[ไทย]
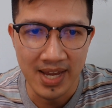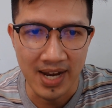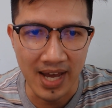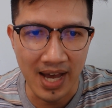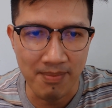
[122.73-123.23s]

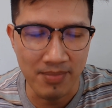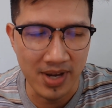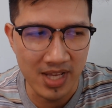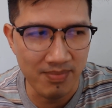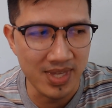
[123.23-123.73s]
นะครับ มัน
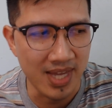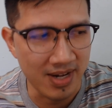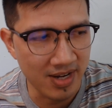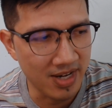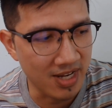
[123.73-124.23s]
ก็จะมีเสียง
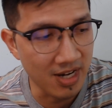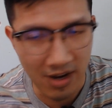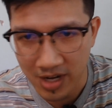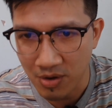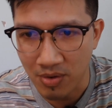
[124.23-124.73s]
อื่นเดี๋ยวจะลอง
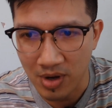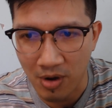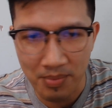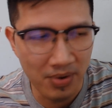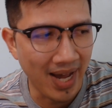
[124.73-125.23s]
ให้ดูค
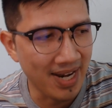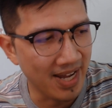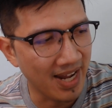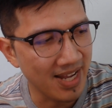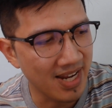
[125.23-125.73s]
รบทุกอันเลย
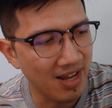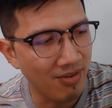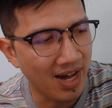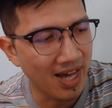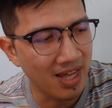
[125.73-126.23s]
นะครับจะได้
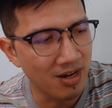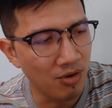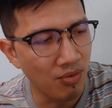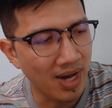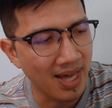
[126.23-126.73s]
ว่า
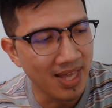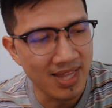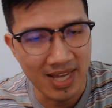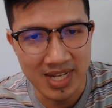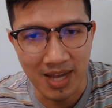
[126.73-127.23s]
รู้ว่า
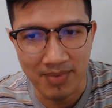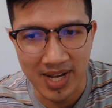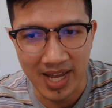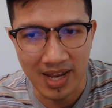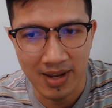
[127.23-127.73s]
แต่เสียงเป็น
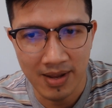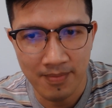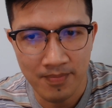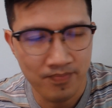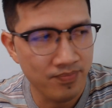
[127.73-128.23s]
ไง
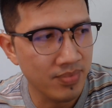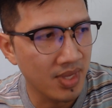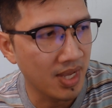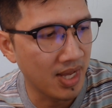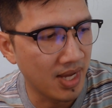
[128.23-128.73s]

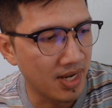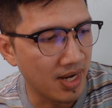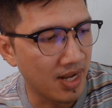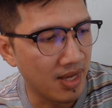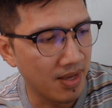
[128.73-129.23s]
อ่าเสียง
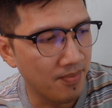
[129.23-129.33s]
นะฮะ